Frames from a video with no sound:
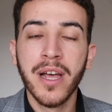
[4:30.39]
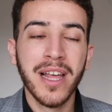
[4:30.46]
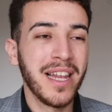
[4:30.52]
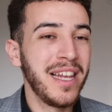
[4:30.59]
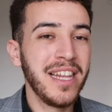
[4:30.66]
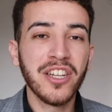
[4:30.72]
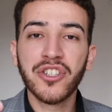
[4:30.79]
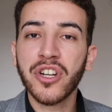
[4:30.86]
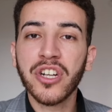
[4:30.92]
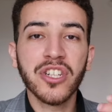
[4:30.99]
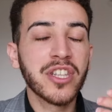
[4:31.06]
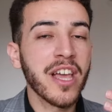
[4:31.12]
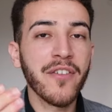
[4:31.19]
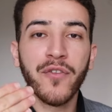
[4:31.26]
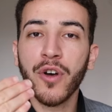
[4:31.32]
L'échange
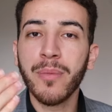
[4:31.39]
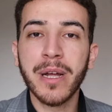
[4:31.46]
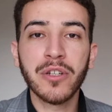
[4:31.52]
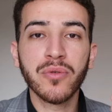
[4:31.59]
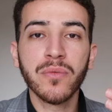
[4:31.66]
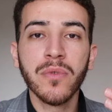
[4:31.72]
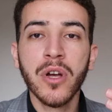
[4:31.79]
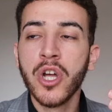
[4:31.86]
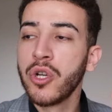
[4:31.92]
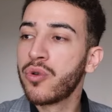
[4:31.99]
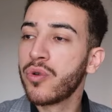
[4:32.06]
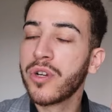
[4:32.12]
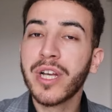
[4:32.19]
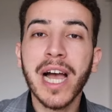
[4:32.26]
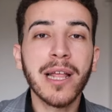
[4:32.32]
d'informations, tu
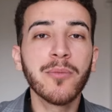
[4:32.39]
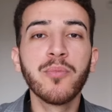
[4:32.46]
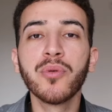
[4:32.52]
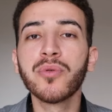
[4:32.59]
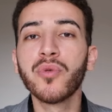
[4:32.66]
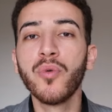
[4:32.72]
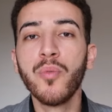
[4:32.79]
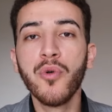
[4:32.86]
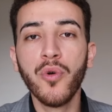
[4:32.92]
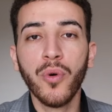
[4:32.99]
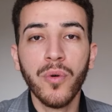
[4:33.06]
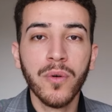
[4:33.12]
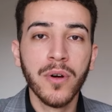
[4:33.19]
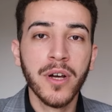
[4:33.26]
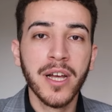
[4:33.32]
le gardes pour ton boulot.